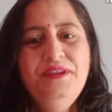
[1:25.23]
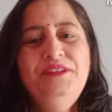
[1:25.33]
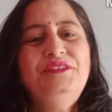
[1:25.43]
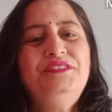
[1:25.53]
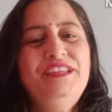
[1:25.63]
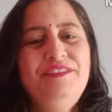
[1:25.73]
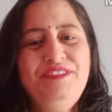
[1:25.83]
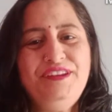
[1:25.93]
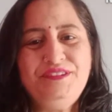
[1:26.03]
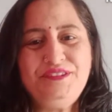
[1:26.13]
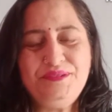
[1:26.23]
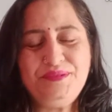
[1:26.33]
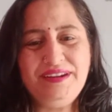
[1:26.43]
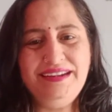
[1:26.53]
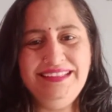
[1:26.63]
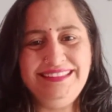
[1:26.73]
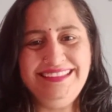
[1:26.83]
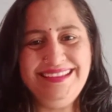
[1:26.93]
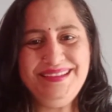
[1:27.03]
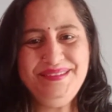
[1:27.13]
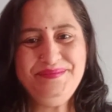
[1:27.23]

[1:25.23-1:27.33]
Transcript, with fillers: तो चलिए वीडियो शुरू कर लेते हैं